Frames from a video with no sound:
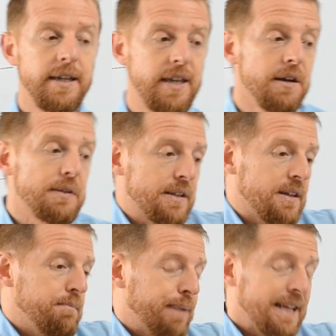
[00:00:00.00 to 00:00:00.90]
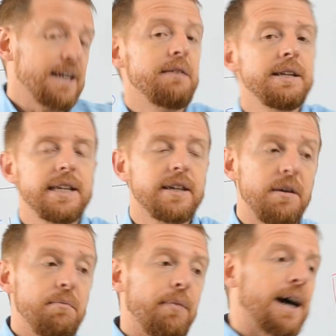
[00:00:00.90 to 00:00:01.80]
Y es prácticamente
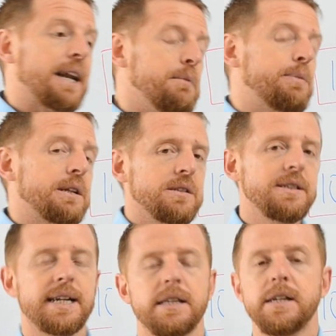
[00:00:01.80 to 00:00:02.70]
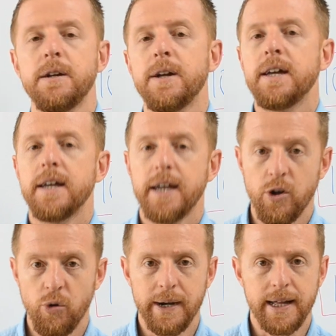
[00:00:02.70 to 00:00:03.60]
quien va a representarte en
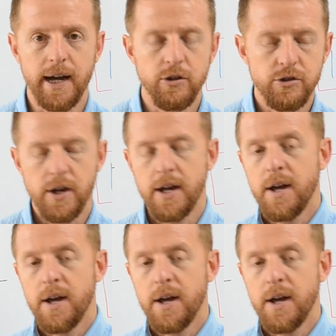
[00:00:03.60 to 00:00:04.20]
los mercados.